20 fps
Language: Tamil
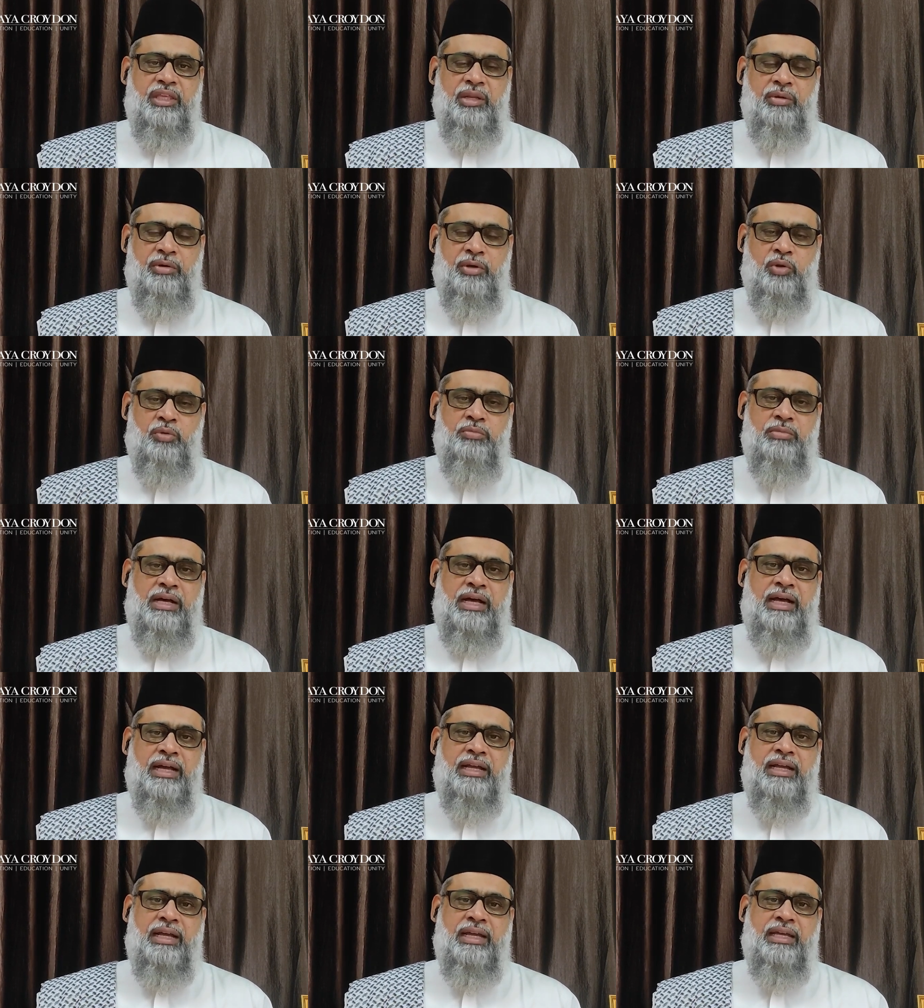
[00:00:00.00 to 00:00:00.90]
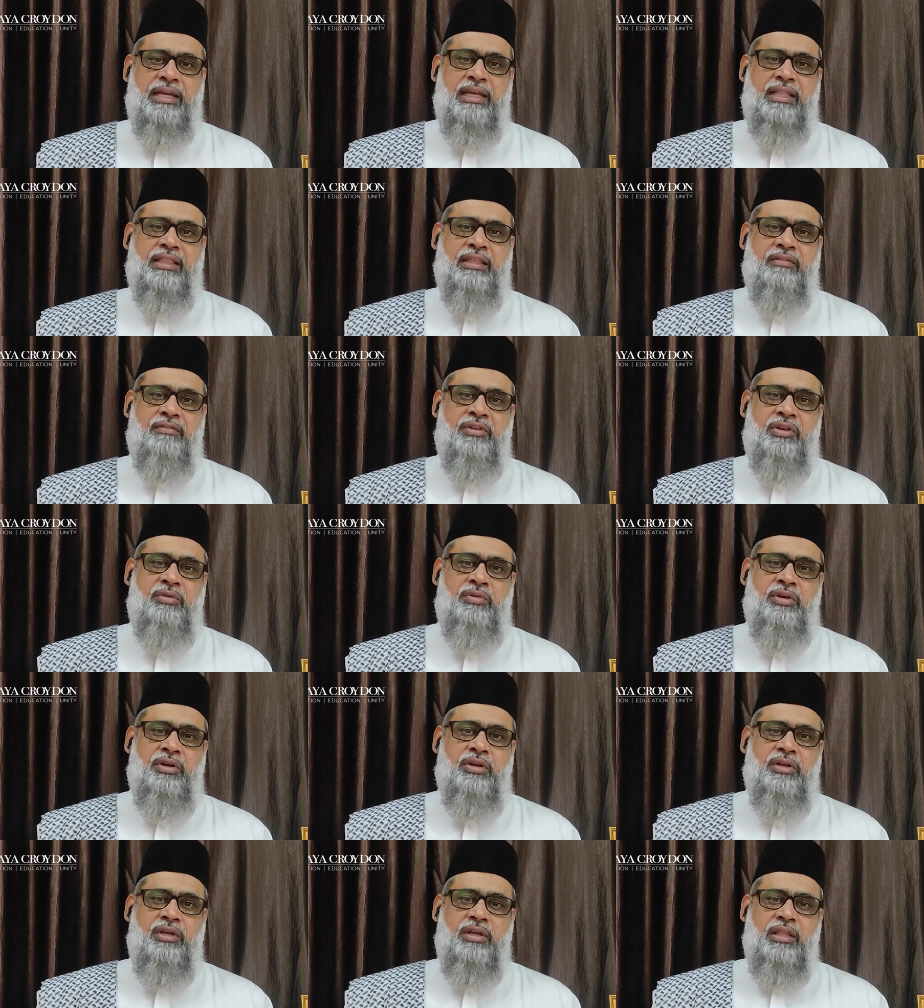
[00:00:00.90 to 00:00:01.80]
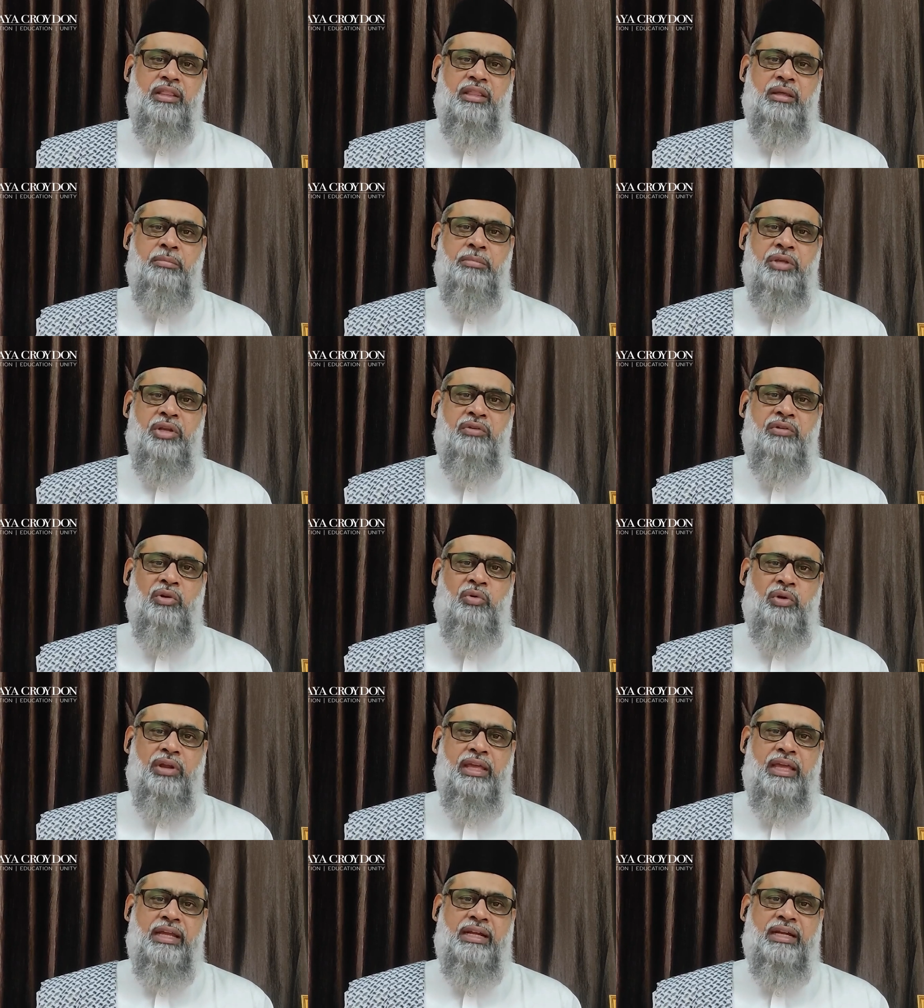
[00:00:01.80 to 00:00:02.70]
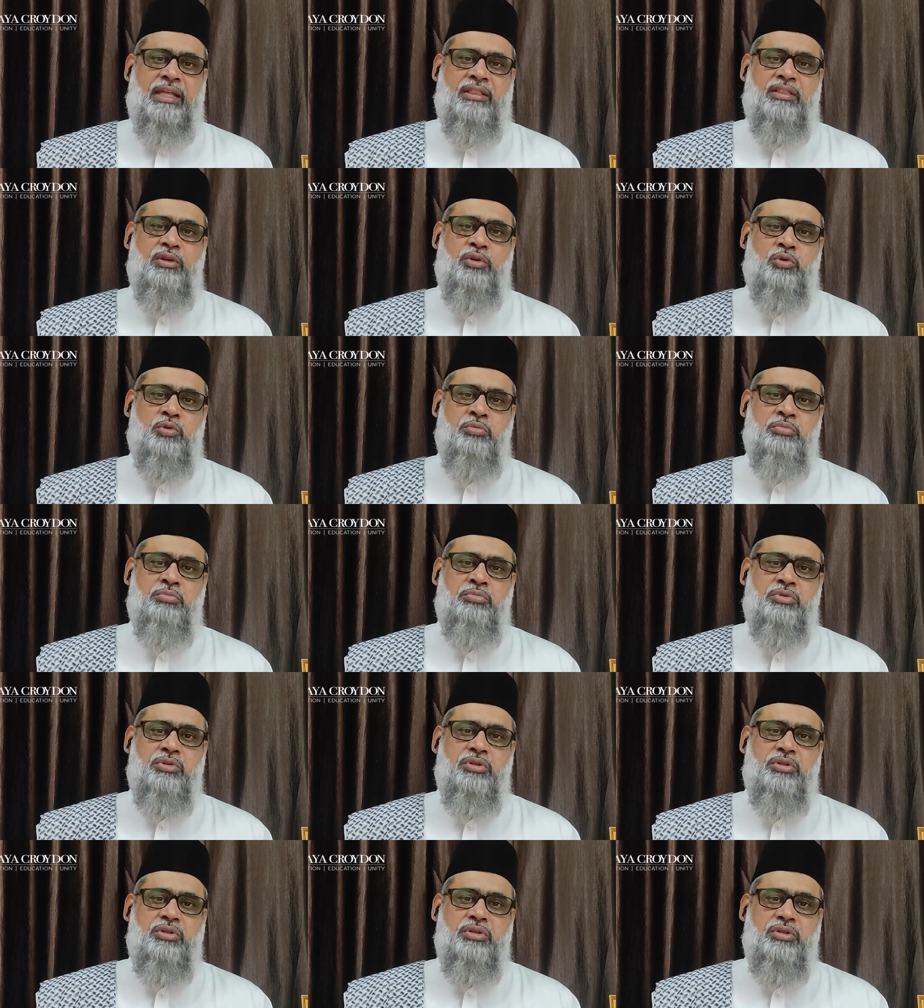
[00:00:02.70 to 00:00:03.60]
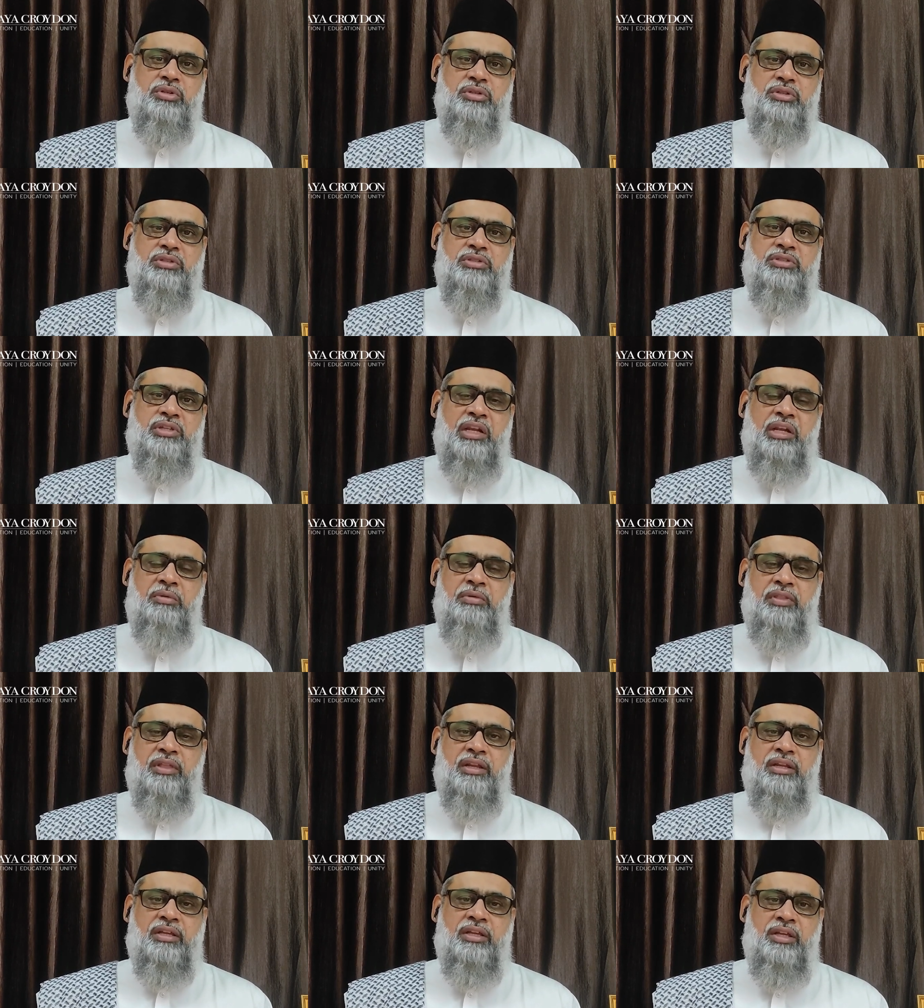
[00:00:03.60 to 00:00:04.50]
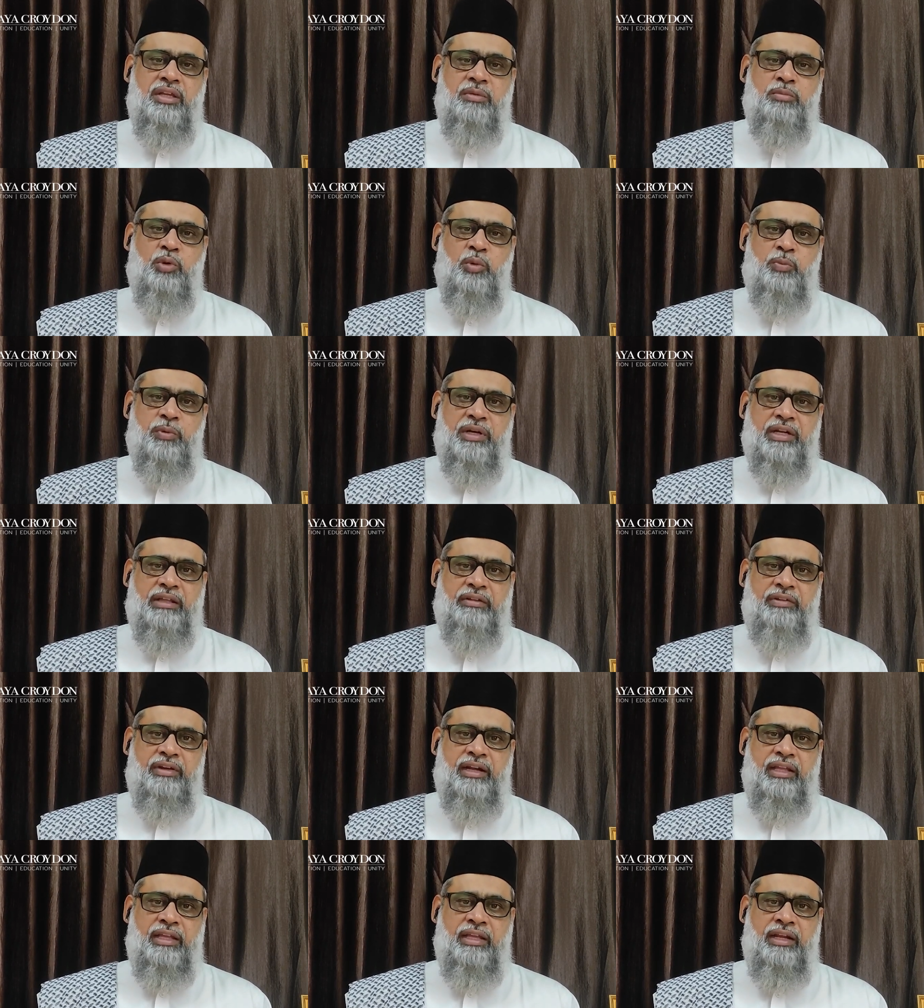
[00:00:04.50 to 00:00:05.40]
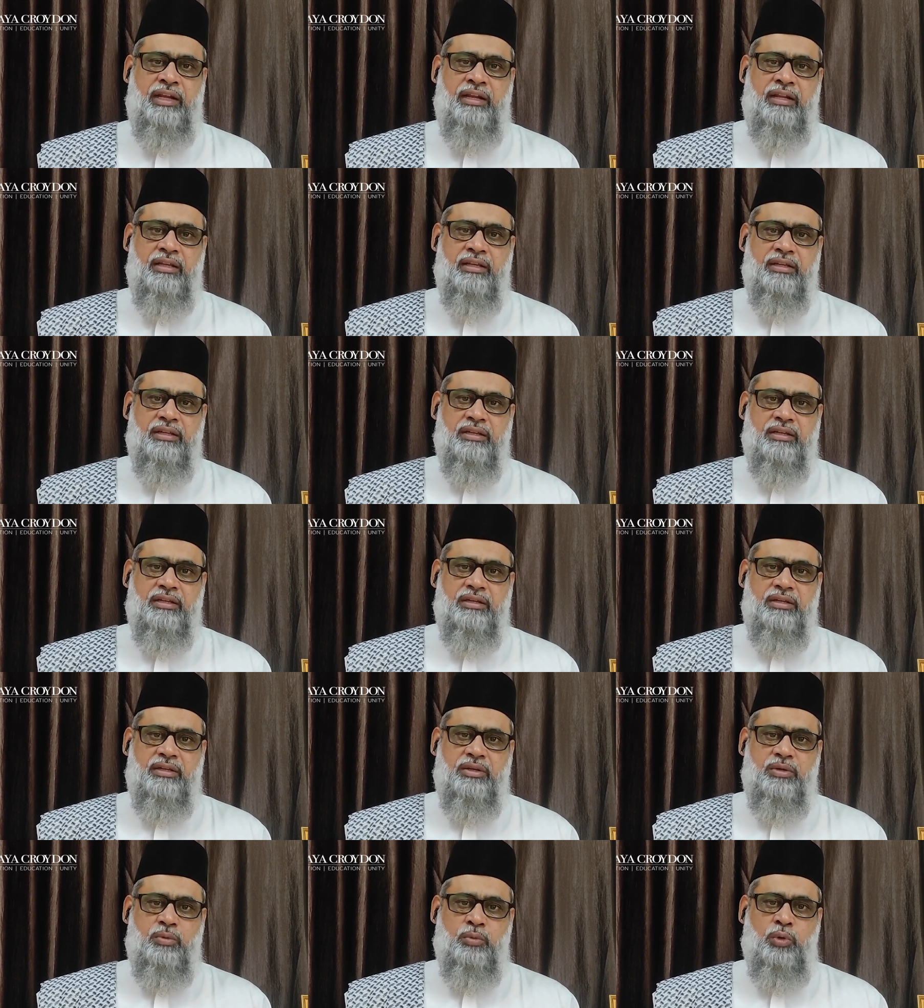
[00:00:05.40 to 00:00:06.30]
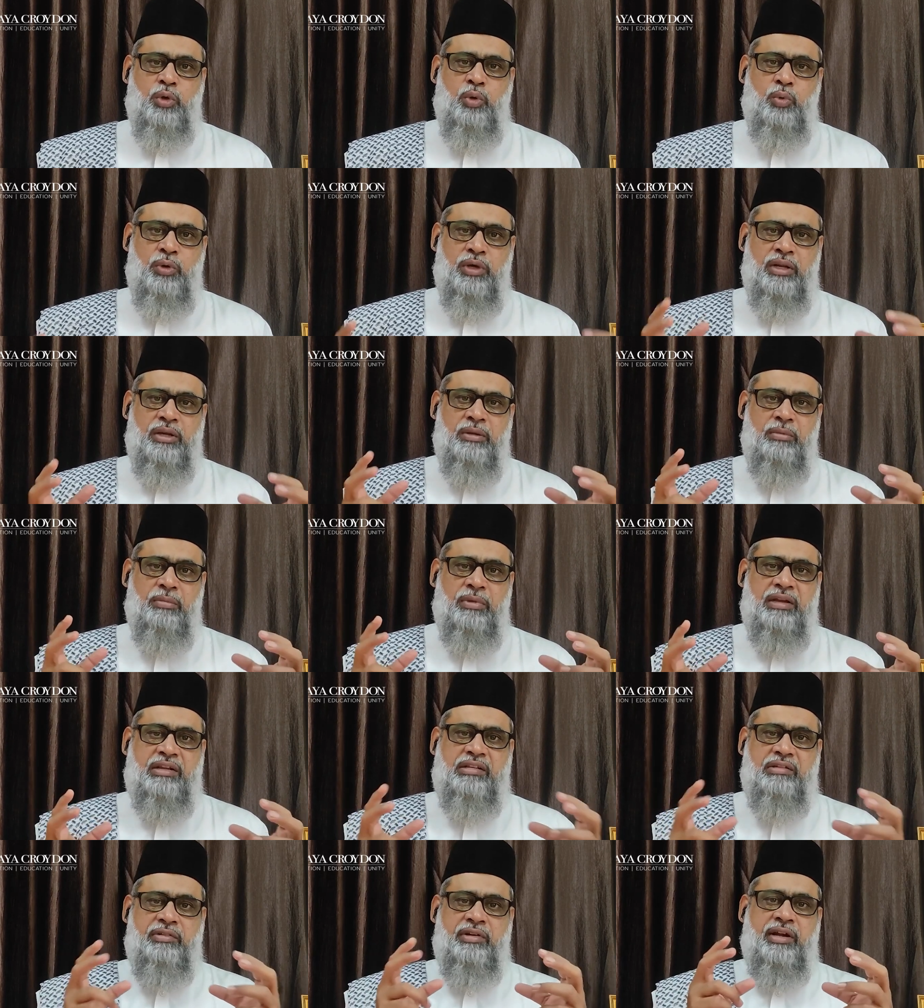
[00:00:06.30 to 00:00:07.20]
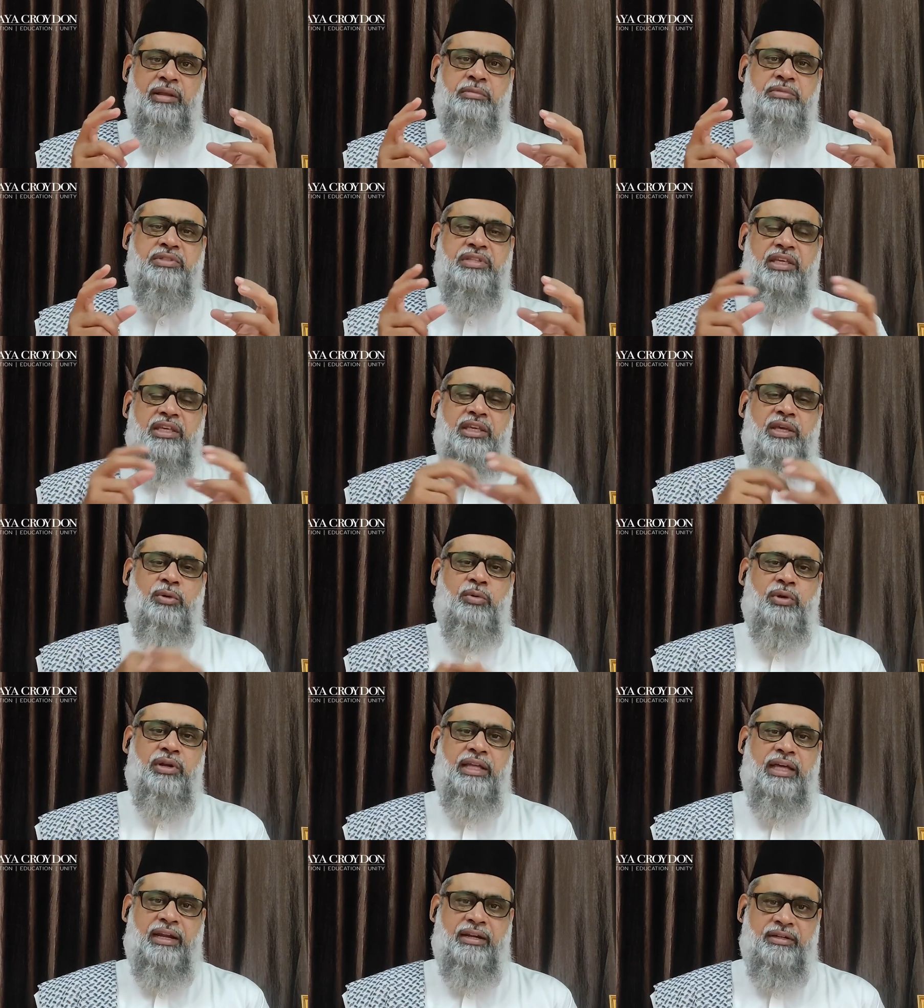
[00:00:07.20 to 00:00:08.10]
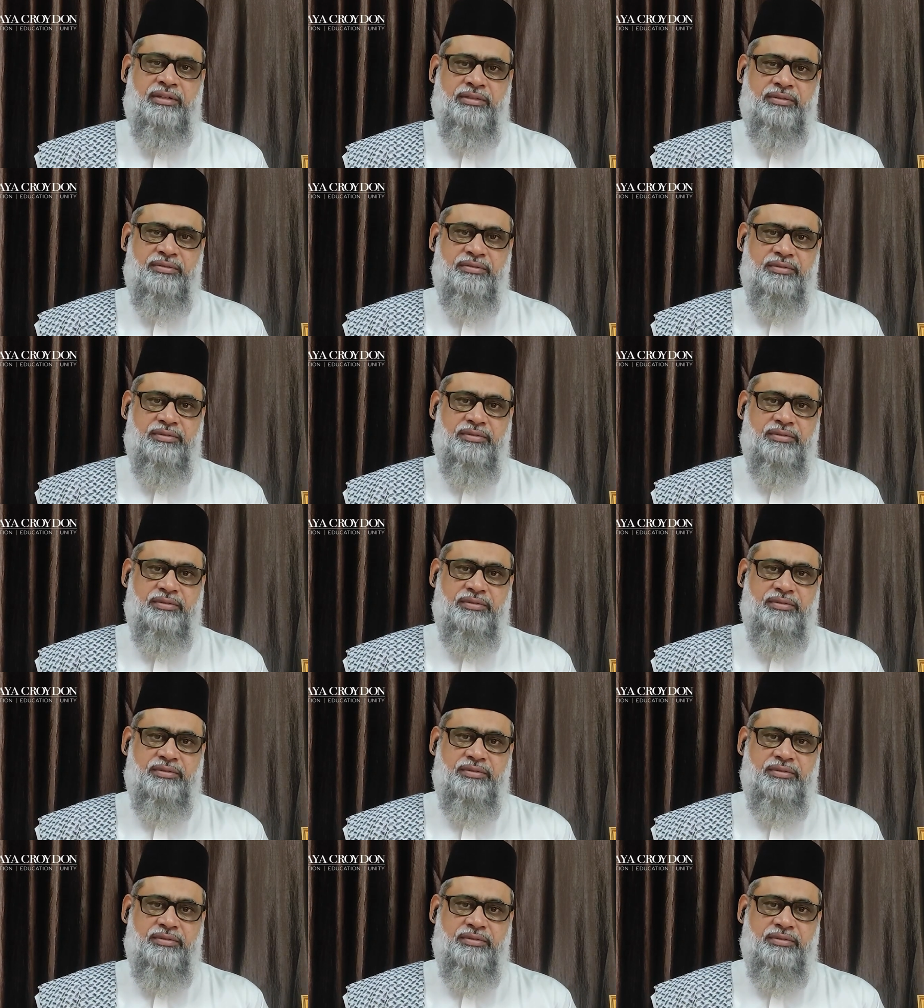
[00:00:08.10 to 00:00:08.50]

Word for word: இருவரும் ஆங்காங்கே தவிருவர் தம் இருவருடைய இடத்துக்கும் செல்லுவதற்கு முற்பட்ட வேளையில் ஒருவர் மற்றவரிடம் சிக்கிக் கொண்டார்கள்